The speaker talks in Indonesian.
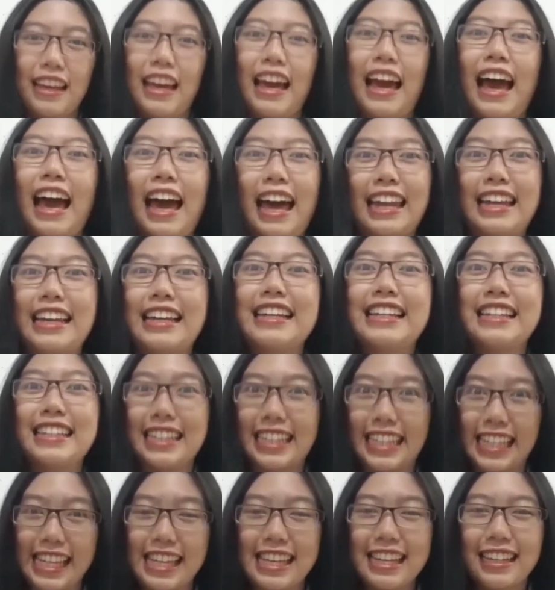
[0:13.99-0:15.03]
Hari
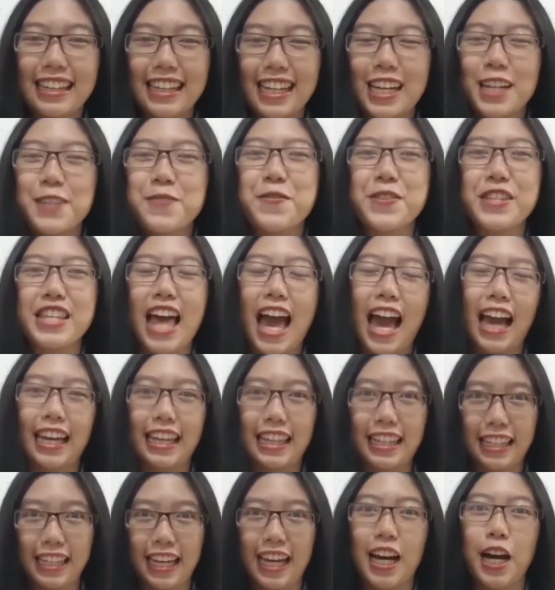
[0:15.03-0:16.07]
ini Miss
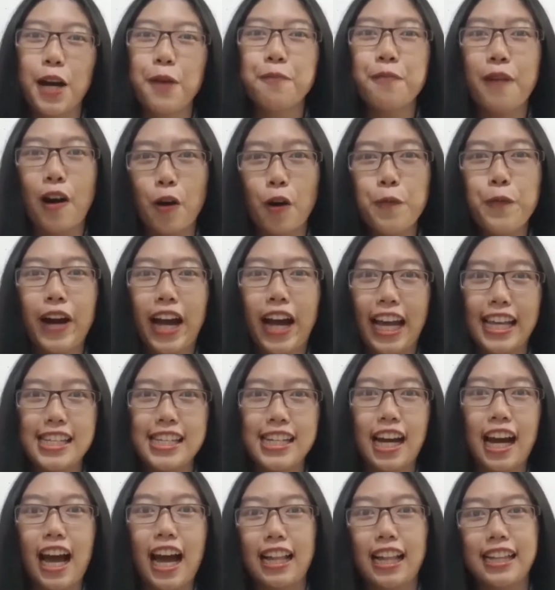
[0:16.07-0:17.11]
Ania mau mengajak
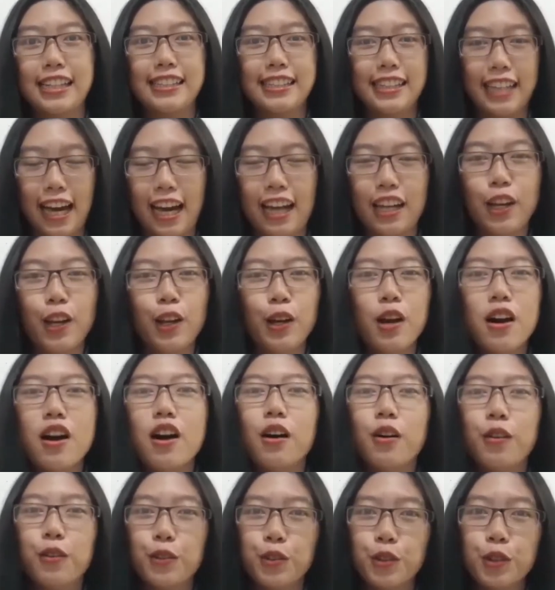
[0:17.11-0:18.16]
kalian
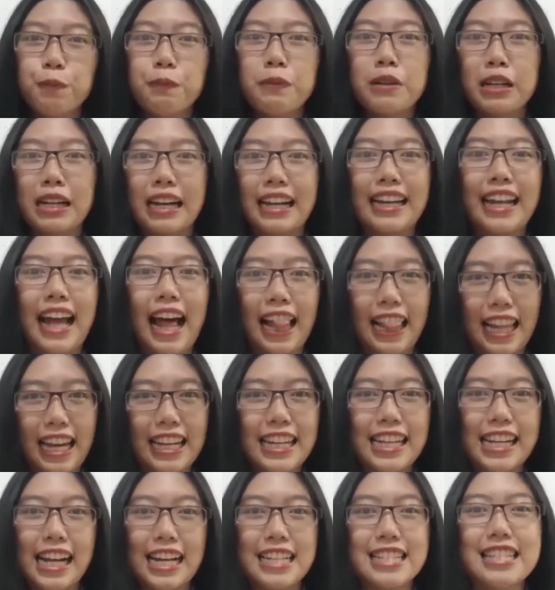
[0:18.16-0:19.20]
untuk berkenalan
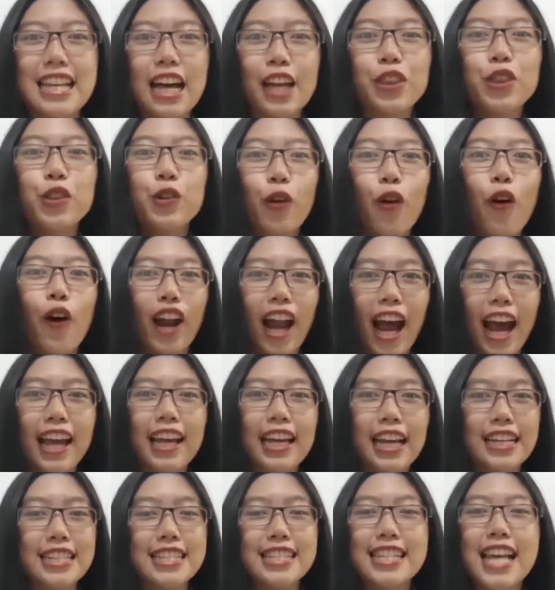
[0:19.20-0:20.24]
dengan satu orang
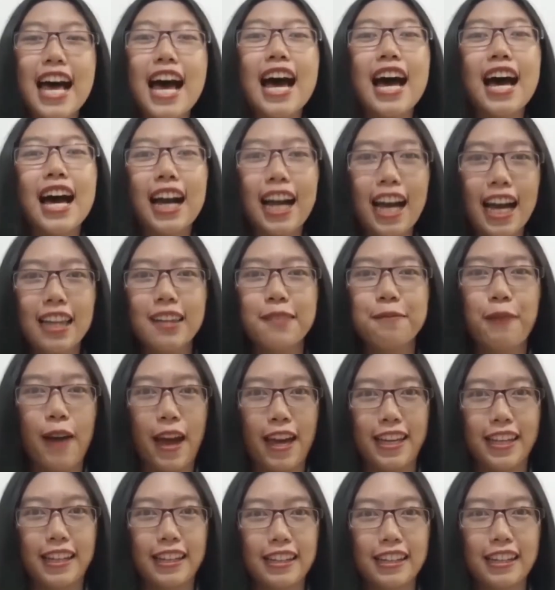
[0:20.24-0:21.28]
yang sangat
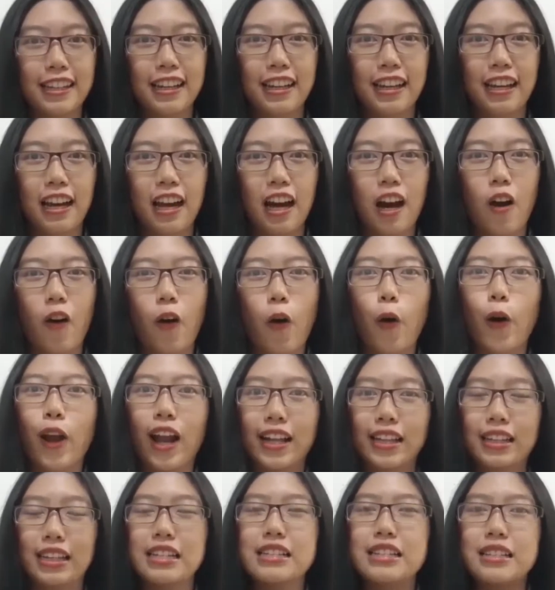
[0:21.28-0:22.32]
baik. Orang
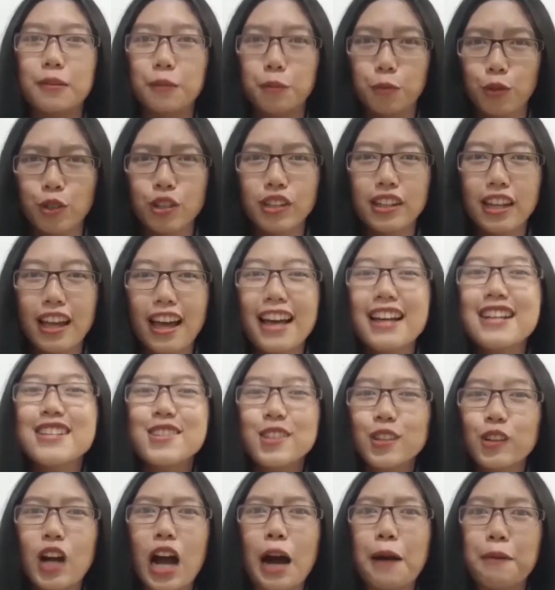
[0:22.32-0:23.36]
tersebut
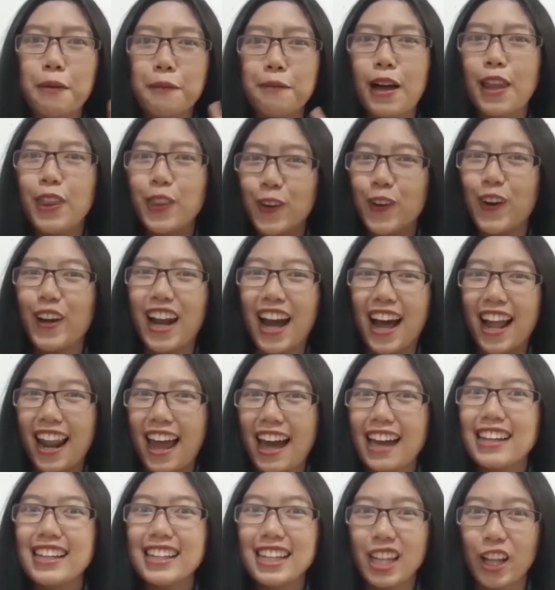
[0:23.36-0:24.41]
suka membantu orang
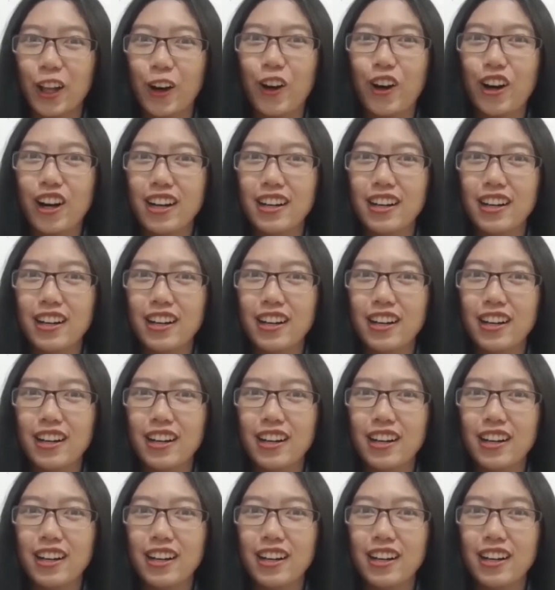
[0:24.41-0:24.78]
lain loh.